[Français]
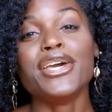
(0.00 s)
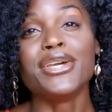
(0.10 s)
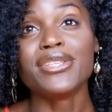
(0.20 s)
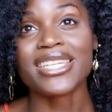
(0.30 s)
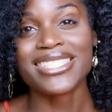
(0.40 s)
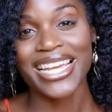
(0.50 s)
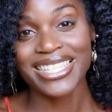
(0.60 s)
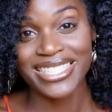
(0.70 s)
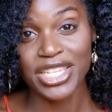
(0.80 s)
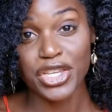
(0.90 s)
Une autre
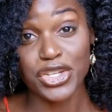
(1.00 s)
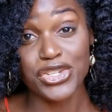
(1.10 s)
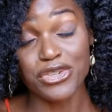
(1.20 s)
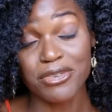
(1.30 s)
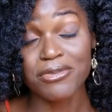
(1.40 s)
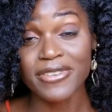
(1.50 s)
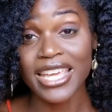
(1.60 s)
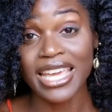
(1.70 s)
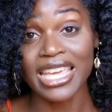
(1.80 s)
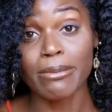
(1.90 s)
tactique que je fais
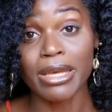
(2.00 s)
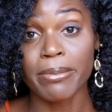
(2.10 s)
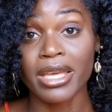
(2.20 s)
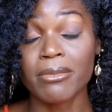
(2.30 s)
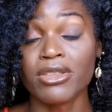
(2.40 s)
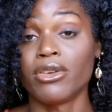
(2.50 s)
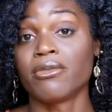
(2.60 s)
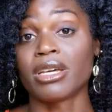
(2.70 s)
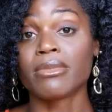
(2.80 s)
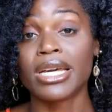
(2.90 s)
et qui m'a permis de
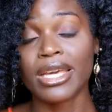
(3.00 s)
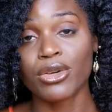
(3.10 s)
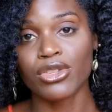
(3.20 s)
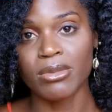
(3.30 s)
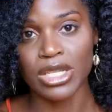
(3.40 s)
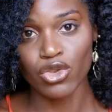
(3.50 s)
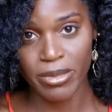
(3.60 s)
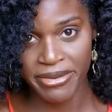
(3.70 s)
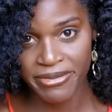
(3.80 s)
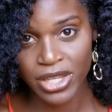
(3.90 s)
vraiment économiser sur
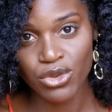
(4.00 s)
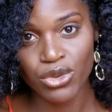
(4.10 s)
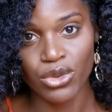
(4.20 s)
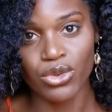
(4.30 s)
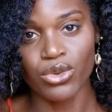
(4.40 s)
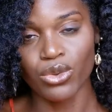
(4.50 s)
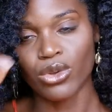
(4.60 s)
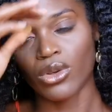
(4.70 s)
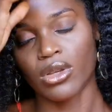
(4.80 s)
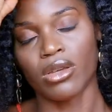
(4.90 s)
ma facture
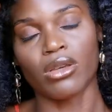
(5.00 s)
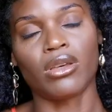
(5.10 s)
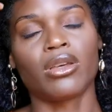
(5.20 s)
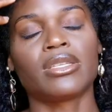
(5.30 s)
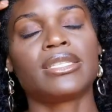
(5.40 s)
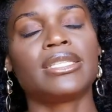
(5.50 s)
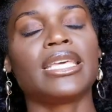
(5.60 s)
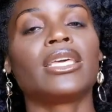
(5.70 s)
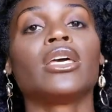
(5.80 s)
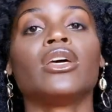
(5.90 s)
d'eau, euh,
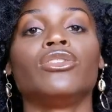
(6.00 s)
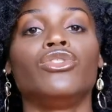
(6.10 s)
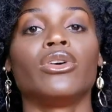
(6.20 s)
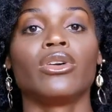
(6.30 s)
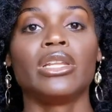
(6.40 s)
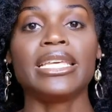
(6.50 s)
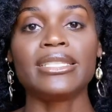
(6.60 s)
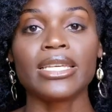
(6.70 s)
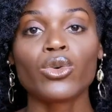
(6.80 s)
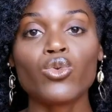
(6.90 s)
c'est de
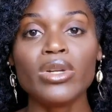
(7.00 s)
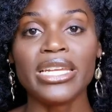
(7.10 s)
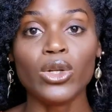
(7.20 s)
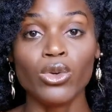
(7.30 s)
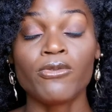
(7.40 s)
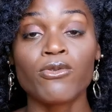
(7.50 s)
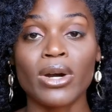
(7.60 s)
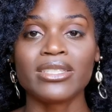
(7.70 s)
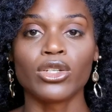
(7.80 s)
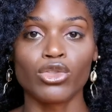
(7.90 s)
laisser couler l'eau
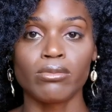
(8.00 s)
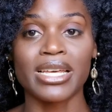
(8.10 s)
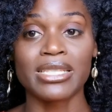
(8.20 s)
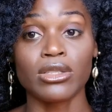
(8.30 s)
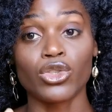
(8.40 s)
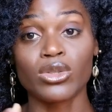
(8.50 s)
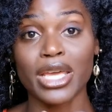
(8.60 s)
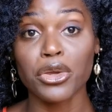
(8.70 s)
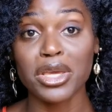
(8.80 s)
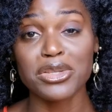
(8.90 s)
froide dans une bassine. Je suis
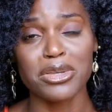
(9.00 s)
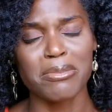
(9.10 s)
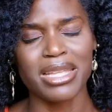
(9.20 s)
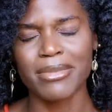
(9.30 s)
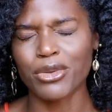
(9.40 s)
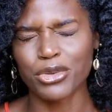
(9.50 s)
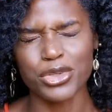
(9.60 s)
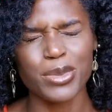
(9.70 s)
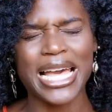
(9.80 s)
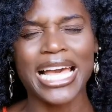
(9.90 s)
quelqu'un qui se baigne
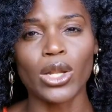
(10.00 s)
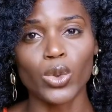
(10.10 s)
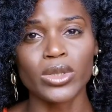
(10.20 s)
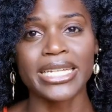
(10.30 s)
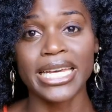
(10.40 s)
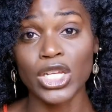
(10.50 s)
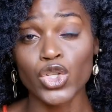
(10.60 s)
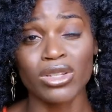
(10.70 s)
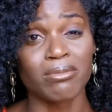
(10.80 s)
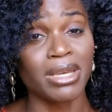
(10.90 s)
malheureusement à l'eau très
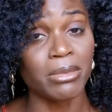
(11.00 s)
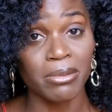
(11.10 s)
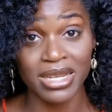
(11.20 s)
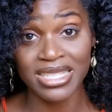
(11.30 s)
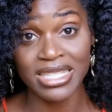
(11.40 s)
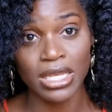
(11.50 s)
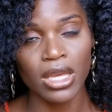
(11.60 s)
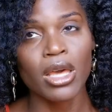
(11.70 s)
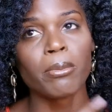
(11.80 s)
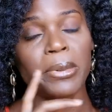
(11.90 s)
chaude, même en Martinique.
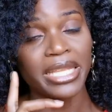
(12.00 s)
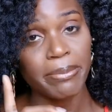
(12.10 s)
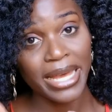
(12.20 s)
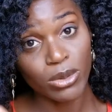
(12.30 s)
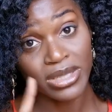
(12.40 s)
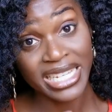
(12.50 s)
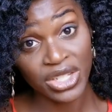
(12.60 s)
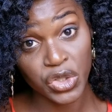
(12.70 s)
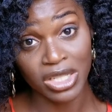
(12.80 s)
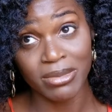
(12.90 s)
Peut-être pas à l'eau
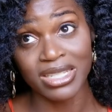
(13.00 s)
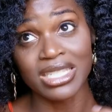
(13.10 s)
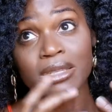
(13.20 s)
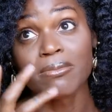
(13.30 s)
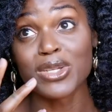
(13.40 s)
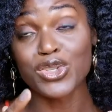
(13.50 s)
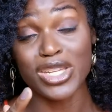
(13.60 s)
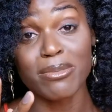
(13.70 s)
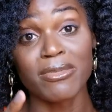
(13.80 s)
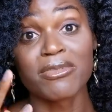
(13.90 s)
très chaude en Martinique, mais
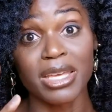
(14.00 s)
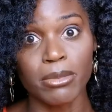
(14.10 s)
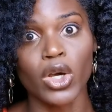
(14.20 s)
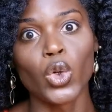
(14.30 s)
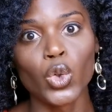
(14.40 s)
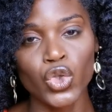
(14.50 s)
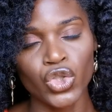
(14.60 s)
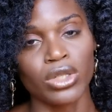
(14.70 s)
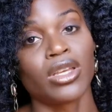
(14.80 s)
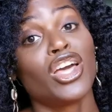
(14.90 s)
j'aime vraiment l'eau
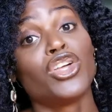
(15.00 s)
chaude.